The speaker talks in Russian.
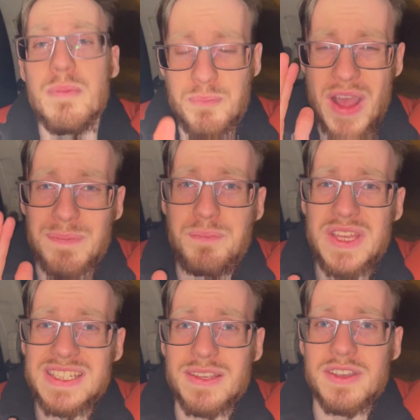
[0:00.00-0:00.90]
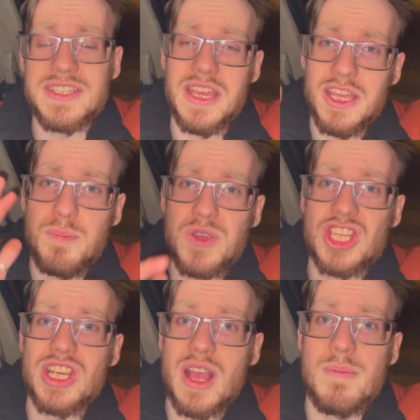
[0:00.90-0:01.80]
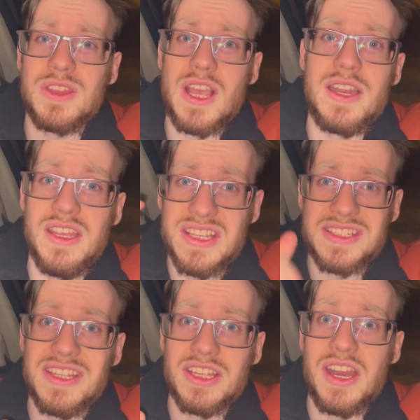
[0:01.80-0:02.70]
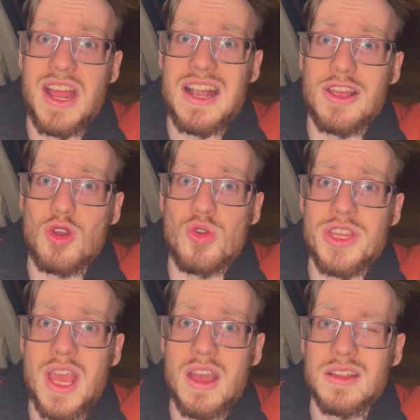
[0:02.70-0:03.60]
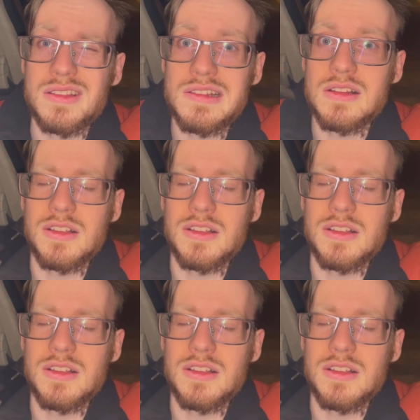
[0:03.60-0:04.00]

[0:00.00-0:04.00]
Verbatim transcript: Подписывайся и пиши комментарий, если это реально хуйня. Да замолчи,